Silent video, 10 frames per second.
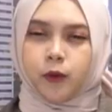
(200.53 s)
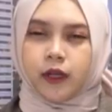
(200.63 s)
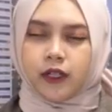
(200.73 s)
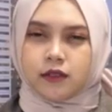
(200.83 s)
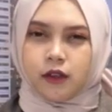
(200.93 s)
Papua
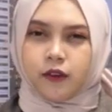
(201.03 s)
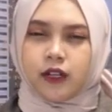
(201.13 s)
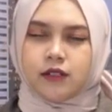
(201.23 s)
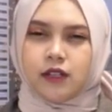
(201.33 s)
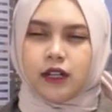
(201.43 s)
Barat, Safan
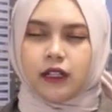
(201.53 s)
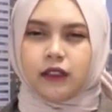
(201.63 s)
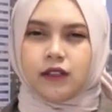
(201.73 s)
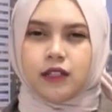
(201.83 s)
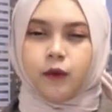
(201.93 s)
Asari
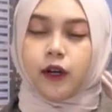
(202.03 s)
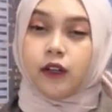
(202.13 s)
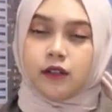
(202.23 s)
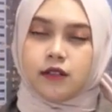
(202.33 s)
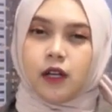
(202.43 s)
atas laporan
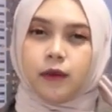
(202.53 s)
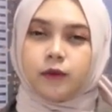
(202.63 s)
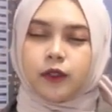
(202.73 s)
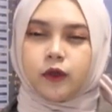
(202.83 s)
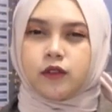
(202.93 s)
Anda. Selamat
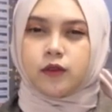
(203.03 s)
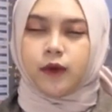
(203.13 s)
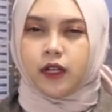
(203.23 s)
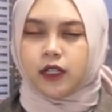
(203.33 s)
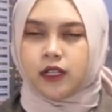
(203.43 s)
bertugas
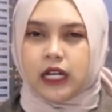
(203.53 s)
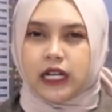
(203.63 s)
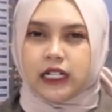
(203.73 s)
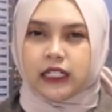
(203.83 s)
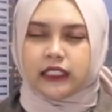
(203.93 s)
kembali.
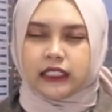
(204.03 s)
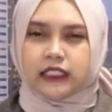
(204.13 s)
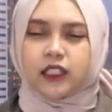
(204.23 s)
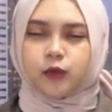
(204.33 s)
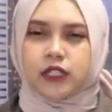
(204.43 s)
Dan tadi
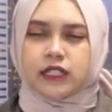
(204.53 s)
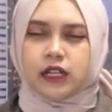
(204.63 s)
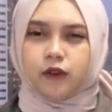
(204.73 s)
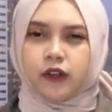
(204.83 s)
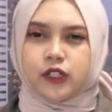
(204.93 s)
Tribuner
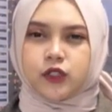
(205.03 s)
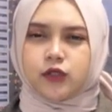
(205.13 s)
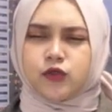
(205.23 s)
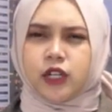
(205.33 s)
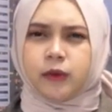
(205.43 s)
Safan juga
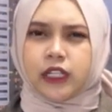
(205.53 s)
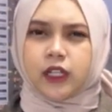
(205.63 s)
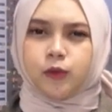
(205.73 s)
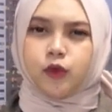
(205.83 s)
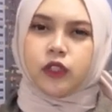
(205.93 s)
sudah
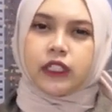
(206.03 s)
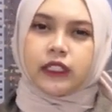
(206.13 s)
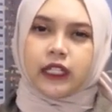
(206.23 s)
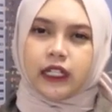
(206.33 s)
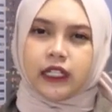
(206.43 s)
menghimpun
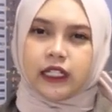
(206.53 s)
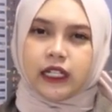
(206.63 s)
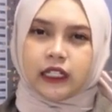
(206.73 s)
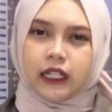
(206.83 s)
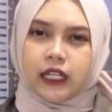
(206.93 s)
keterangan
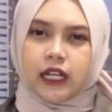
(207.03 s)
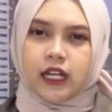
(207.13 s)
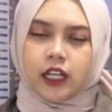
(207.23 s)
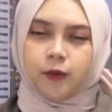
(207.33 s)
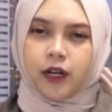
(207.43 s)
dari
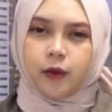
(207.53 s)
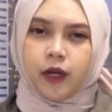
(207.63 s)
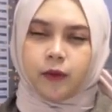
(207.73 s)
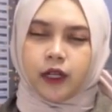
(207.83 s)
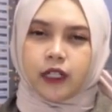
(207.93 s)
Kepala
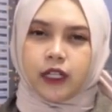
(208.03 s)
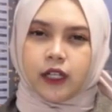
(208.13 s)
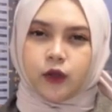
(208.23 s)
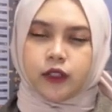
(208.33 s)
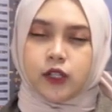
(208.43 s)

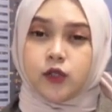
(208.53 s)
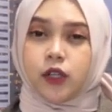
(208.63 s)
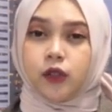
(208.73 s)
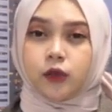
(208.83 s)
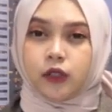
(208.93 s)
BMKG Kota
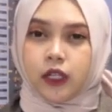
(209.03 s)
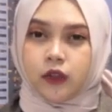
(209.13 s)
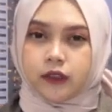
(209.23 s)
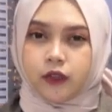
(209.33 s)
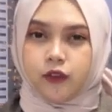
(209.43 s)
Sorong, Ruli
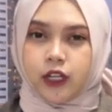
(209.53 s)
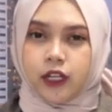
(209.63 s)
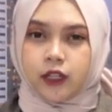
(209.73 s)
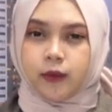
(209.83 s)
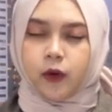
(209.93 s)
Oktavia
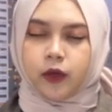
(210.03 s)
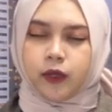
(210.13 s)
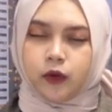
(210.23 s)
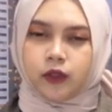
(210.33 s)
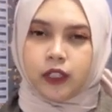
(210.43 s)
Hermawan.
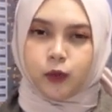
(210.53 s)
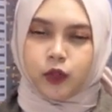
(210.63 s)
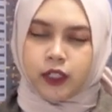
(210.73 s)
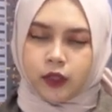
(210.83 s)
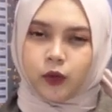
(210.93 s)
Berikut
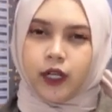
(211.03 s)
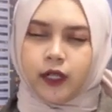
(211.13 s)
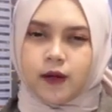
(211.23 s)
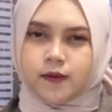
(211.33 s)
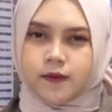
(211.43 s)
liputannya untuk
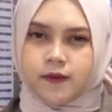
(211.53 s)
Anda.